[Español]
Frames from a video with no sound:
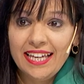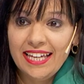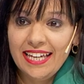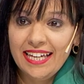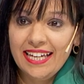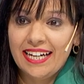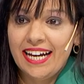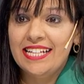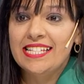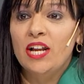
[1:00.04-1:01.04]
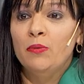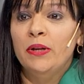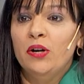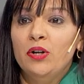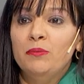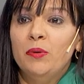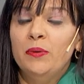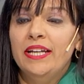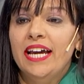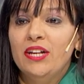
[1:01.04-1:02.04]
que, realiza el operador
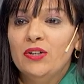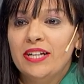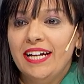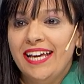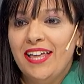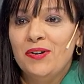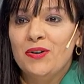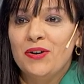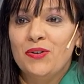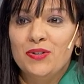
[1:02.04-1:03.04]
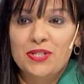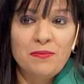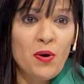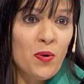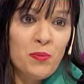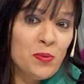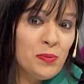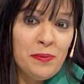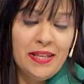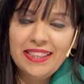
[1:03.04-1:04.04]
inmobiliario, en realidad lo que conocemos
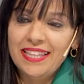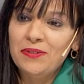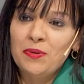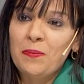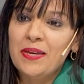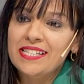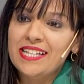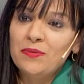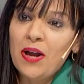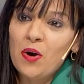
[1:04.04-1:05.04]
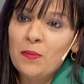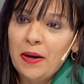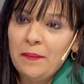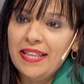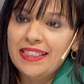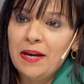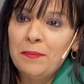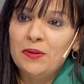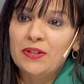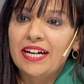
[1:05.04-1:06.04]
comúnmente, uno piensa en una compra-venta,
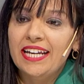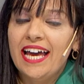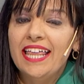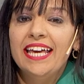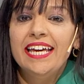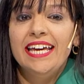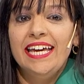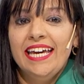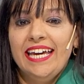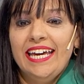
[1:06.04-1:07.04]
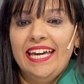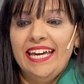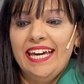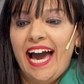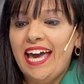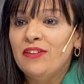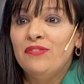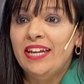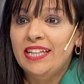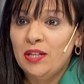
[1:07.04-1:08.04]
pero en realidad... Eh, hay
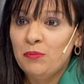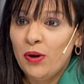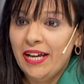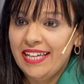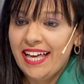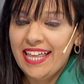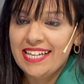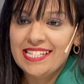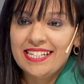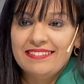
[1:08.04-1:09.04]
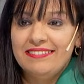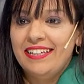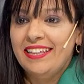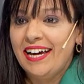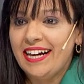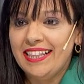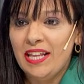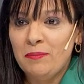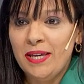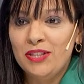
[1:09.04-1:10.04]
diferentes modalidades, eh, desde
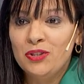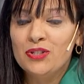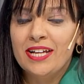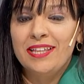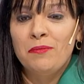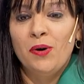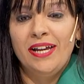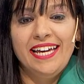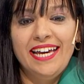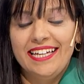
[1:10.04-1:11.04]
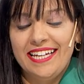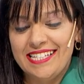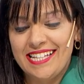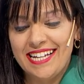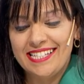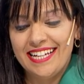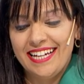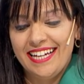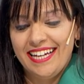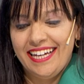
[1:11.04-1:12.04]
arrendamientos hasta modalidades que quizás
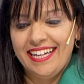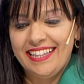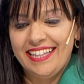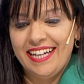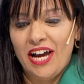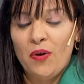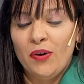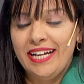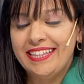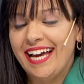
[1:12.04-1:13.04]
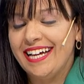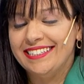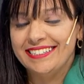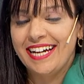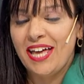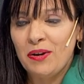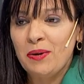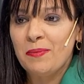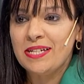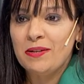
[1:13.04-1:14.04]
este, ahora están cada
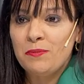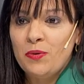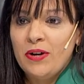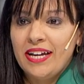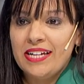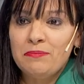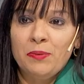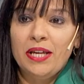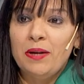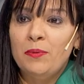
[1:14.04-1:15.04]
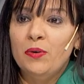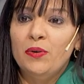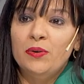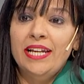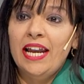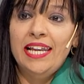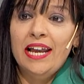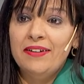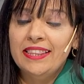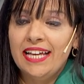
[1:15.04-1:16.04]
vez más en boga, que es, por ejemplo,
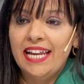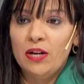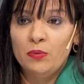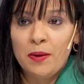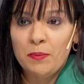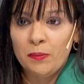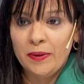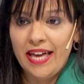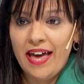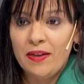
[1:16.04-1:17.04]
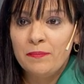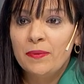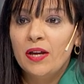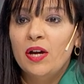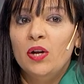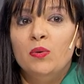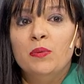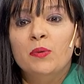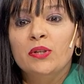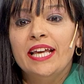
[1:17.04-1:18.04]
la, venta de la nuda propiedad. Lo
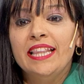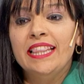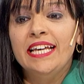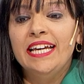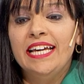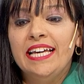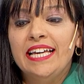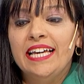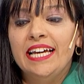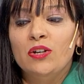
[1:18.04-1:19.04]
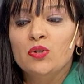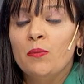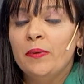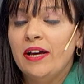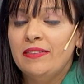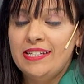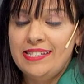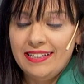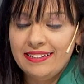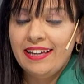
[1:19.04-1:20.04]
importante es que los
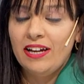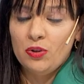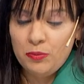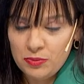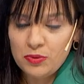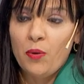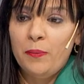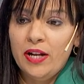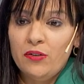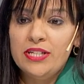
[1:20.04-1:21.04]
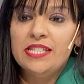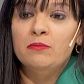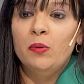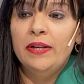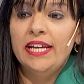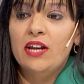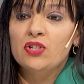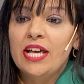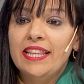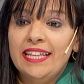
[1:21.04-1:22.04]
decirte que los operadores
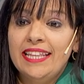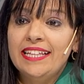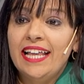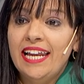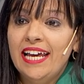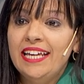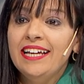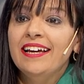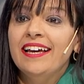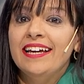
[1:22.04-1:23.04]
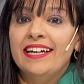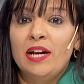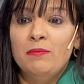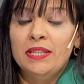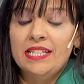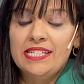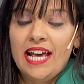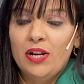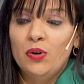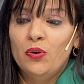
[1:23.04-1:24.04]
inmobiliarios antes de esta ley, que realmente es
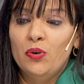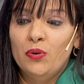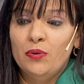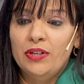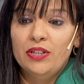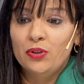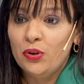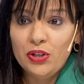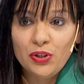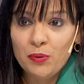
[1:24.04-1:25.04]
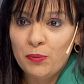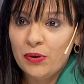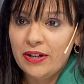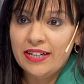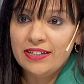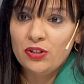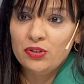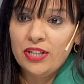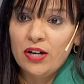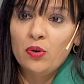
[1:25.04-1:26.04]
algo histórico poder
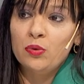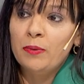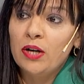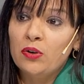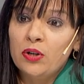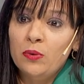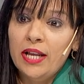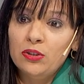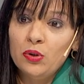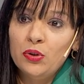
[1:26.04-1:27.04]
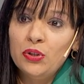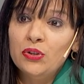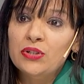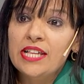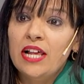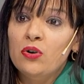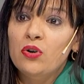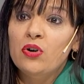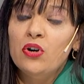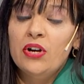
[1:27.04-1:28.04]
contar con un marco regulatorio, es
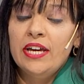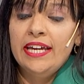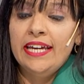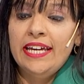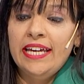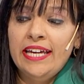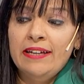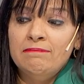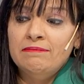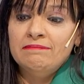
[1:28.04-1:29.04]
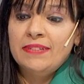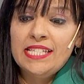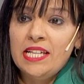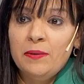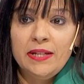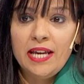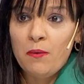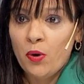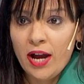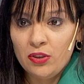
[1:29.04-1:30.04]
algo eh, que se venía
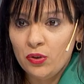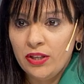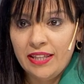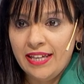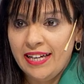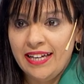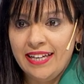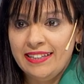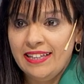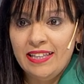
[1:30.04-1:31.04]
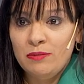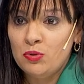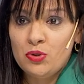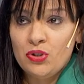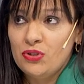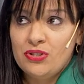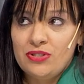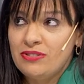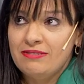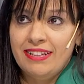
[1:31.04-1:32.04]
abogando desde, desde
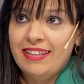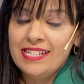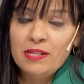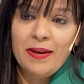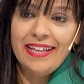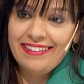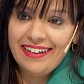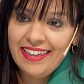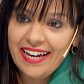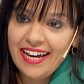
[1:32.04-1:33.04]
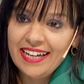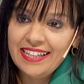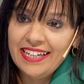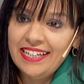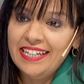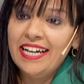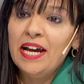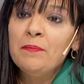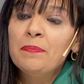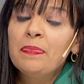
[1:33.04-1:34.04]
muchos, desde hace más de tres décadas, te diría.